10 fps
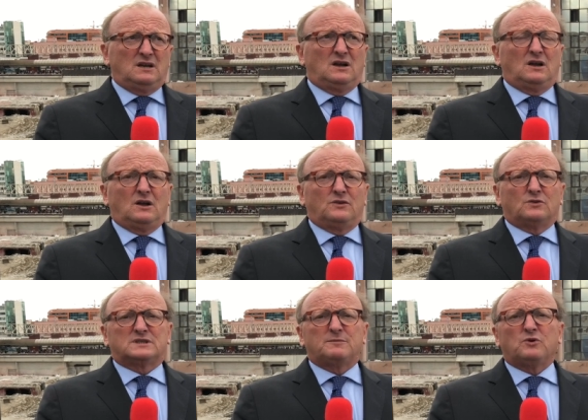
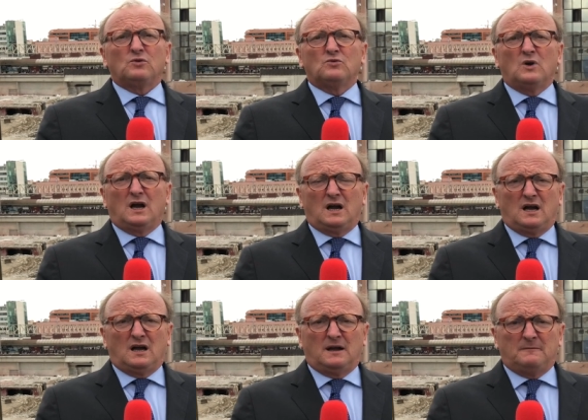donc c'est pour nous
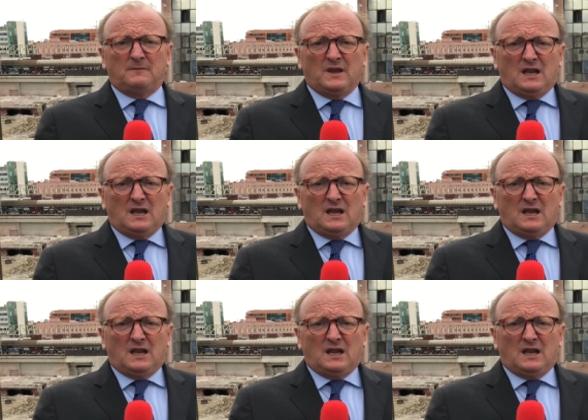une